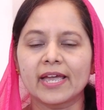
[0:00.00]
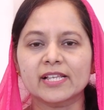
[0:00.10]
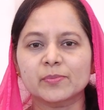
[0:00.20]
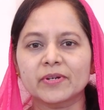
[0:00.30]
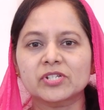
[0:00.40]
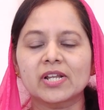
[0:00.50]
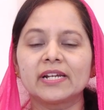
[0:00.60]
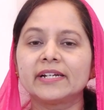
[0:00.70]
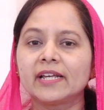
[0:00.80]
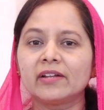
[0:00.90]

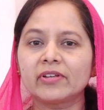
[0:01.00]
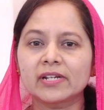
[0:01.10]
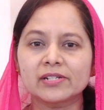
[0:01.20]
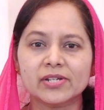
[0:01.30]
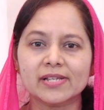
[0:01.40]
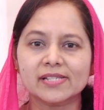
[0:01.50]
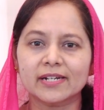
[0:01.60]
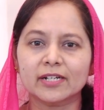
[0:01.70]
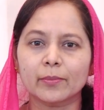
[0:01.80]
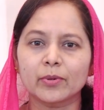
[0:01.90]
ఎస్పెషల్లీ డెలివరీలు
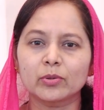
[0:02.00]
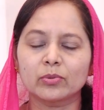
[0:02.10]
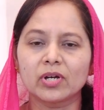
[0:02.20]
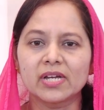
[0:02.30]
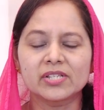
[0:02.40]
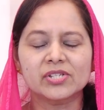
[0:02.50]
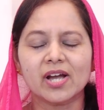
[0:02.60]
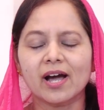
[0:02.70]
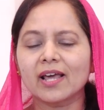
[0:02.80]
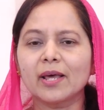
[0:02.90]
చేసేటప్పుడు
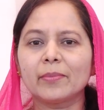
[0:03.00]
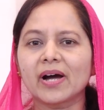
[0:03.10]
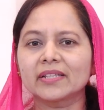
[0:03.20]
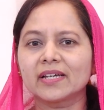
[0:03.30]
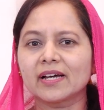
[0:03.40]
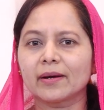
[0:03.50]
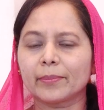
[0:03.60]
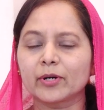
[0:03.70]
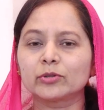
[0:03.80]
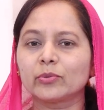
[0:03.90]
చాలా బాధ
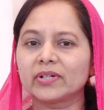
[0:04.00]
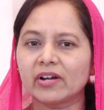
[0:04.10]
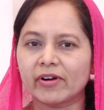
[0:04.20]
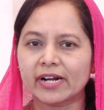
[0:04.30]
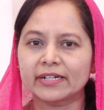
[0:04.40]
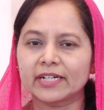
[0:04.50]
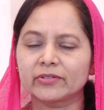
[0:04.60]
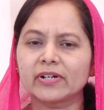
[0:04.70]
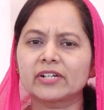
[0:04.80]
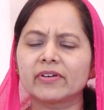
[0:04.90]
పడుతూ ఉండేవాడంట
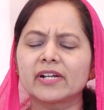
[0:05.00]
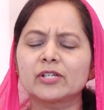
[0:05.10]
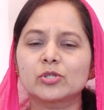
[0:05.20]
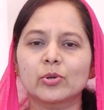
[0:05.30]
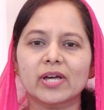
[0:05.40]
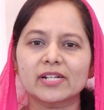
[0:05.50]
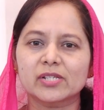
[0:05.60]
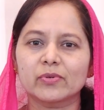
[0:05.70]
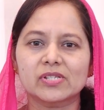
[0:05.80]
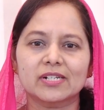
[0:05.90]
ఇటువంటివన్నీ
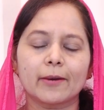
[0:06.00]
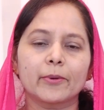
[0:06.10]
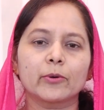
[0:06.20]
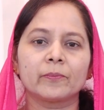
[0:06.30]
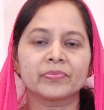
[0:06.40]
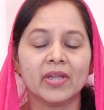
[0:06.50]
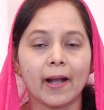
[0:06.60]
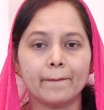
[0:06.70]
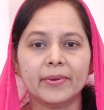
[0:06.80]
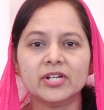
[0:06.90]
చూడాల్సి వచ్చినప్పుడు
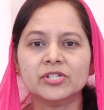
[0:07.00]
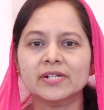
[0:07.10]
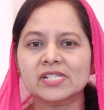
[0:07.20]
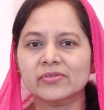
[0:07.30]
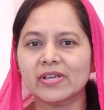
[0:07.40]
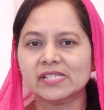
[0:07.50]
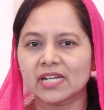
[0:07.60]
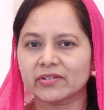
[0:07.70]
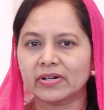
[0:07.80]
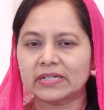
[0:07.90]
ఆ పేషెంట్స్
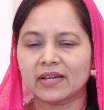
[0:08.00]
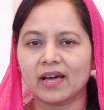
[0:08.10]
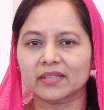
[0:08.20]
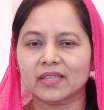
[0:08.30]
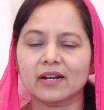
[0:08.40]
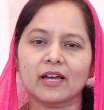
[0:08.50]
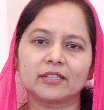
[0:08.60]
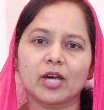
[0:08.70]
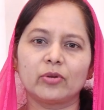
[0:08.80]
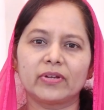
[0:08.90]
వేసేటువంటి
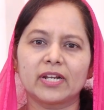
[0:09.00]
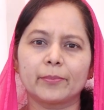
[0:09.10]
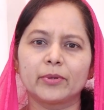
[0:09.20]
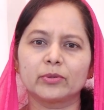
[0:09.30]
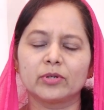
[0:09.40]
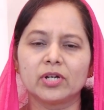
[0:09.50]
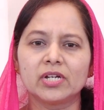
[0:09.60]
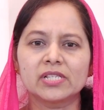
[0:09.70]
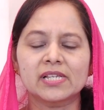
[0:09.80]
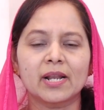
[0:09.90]
ఆర్తనాదాలు విన్నప్పుడు
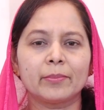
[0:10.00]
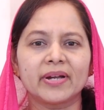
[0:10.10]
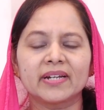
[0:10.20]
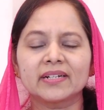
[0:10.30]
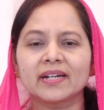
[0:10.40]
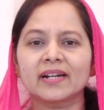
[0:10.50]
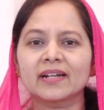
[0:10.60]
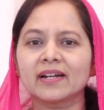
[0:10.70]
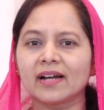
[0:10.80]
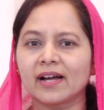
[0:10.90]
చాలా
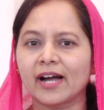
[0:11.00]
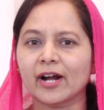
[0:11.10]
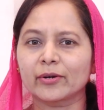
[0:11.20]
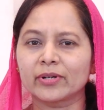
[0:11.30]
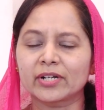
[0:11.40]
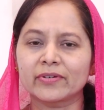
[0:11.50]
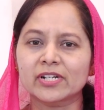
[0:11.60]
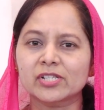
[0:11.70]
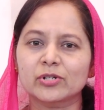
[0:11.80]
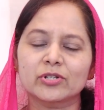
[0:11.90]
భయంకరంగా అక్కడ
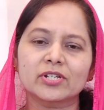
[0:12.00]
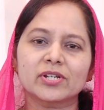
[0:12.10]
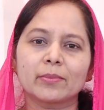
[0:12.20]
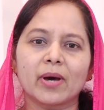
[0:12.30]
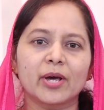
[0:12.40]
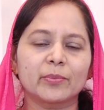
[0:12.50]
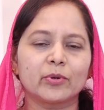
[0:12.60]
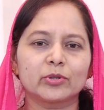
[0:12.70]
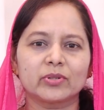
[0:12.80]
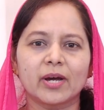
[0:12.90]
ఉన్నటువంటి సిచ్యుయేషన్
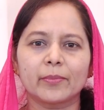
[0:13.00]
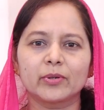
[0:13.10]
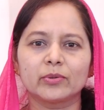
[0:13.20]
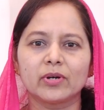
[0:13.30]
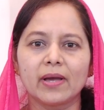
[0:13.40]
మారిపోతున్నప్పుడు